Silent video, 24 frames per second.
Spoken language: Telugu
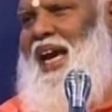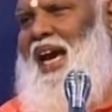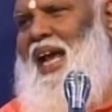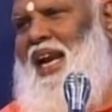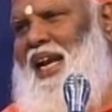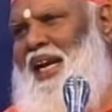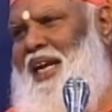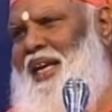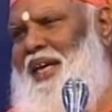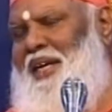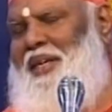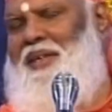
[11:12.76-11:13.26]
టెస్ట్
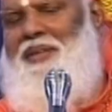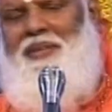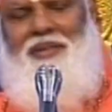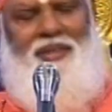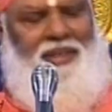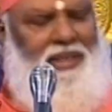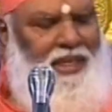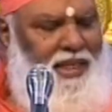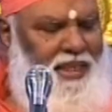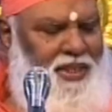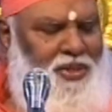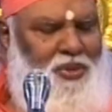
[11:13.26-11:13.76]
చేయాలని
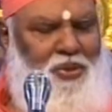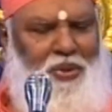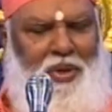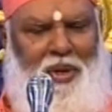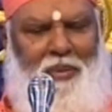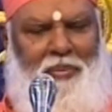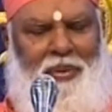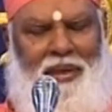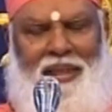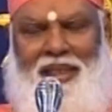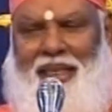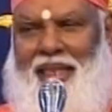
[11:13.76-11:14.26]
అంటే
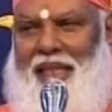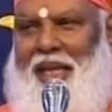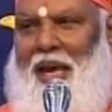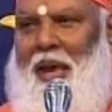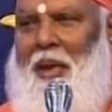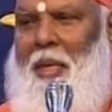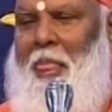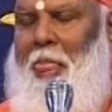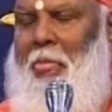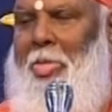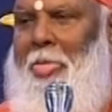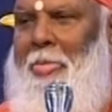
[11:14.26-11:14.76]
స్టోరీ
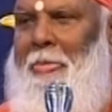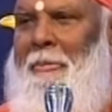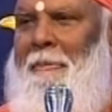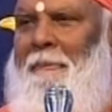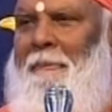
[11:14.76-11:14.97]
పెద్దది